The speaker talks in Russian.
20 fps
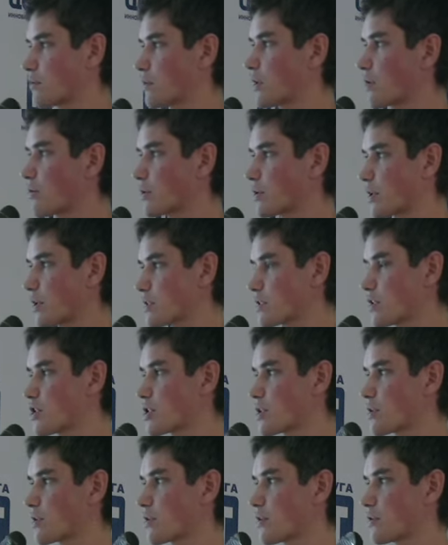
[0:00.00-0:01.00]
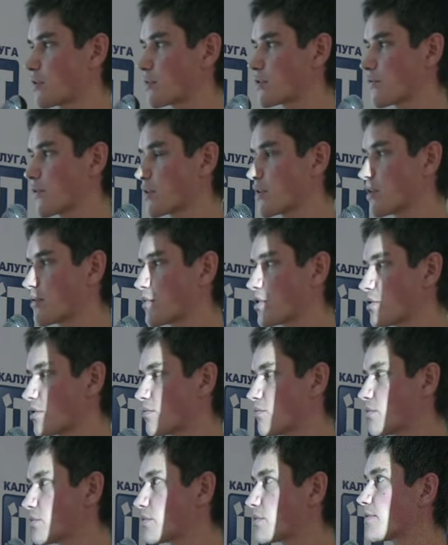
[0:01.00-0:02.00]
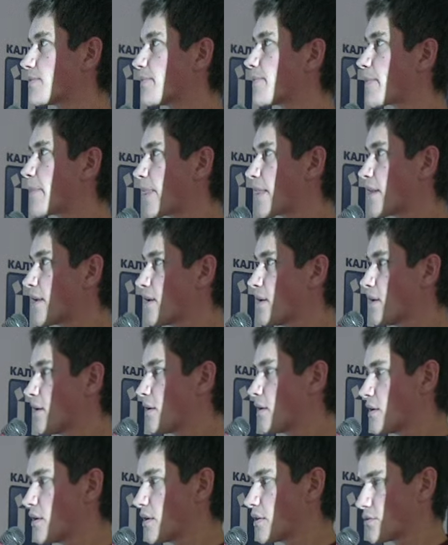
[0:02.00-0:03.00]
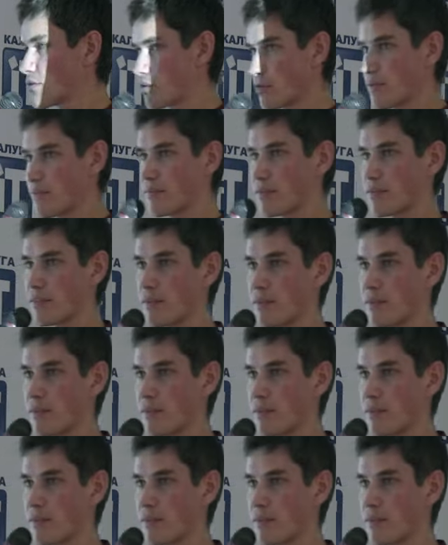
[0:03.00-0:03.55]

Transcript: какое-то различие с ванильным ядром будет. Все.